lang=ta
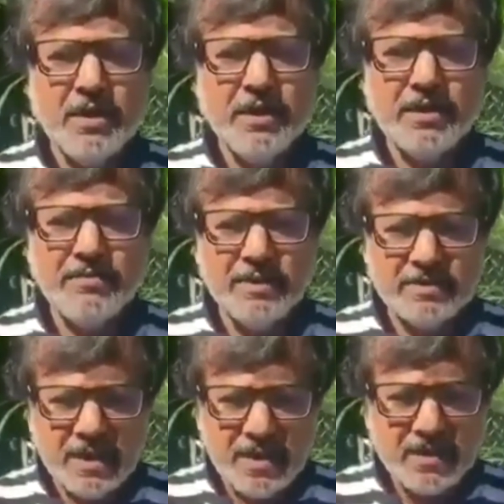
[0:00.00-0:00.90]
இதை வந்து
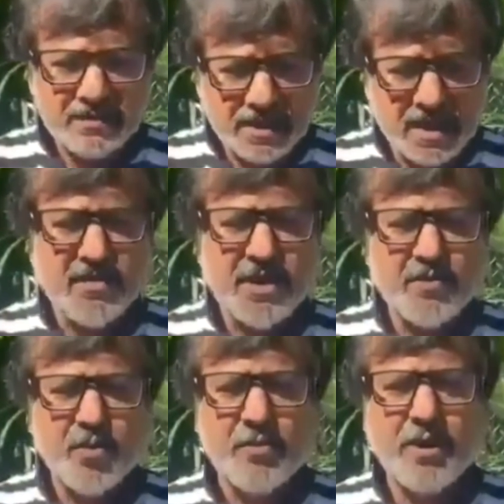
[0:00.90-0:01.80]
சரியான தரவுகள்
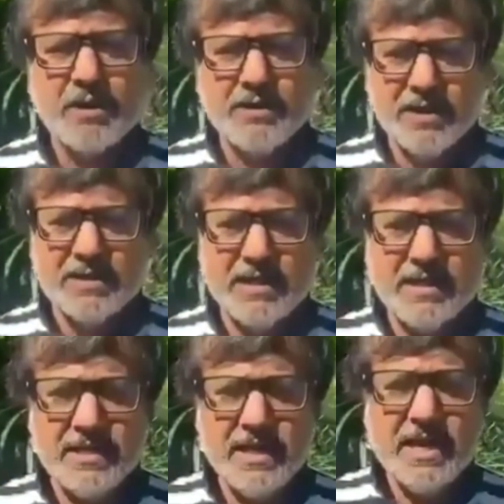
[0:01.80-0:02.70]
மூலமாக நான் தெரிஞ்சுக்கிட்டு
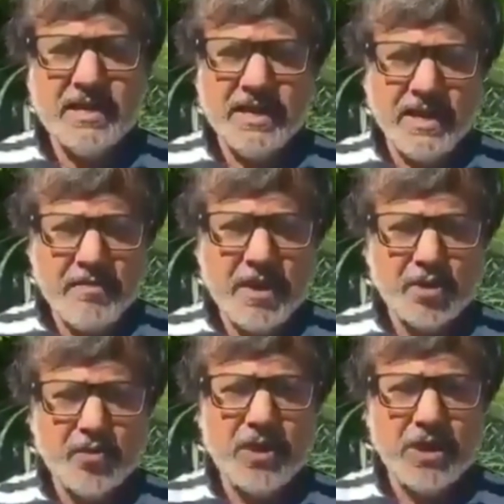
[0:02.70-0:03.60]
நிறைய
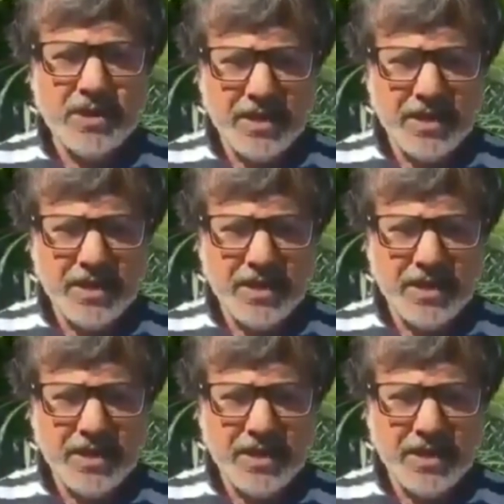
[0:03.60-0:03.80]
மருத்துவர்கள்ட்ட